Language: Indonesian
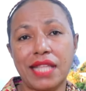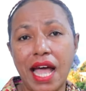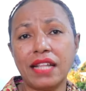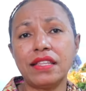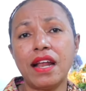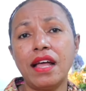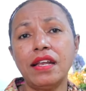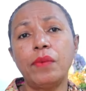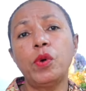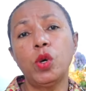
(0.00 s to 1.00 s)
Taat
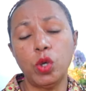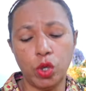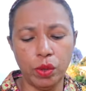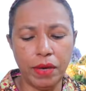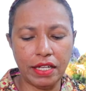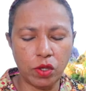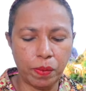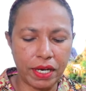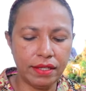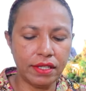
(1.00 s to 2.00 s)
terhadap hukum atau
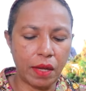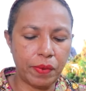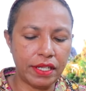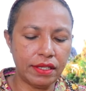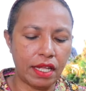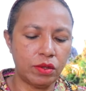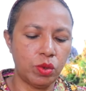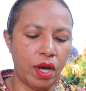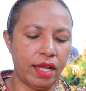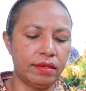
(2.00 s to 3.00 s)
perintah-perintah
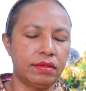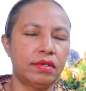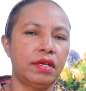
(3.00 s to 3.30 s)
Tuhan.